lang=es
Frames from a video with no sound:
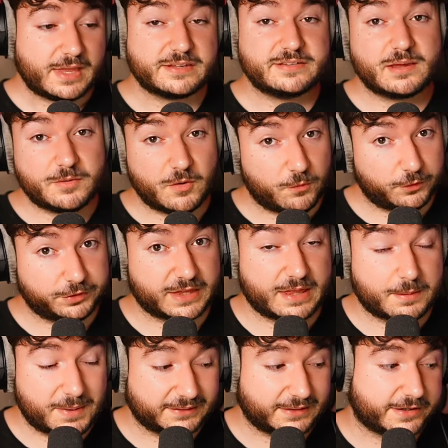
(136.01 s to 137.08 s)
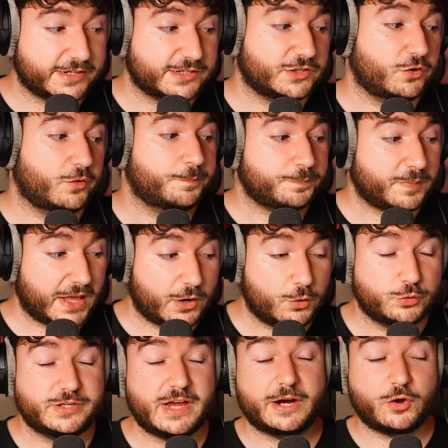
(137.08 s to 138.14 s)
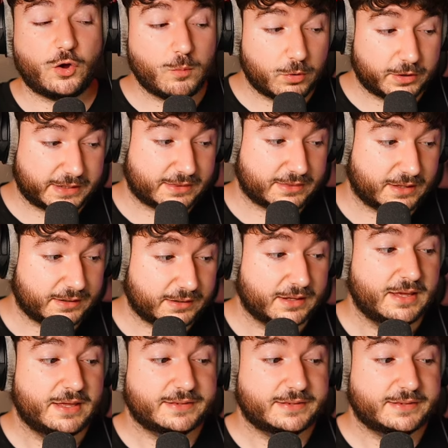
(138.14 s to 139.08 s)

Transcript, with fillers: Se vio forzada Marta Risco a escuchar cómo Nizar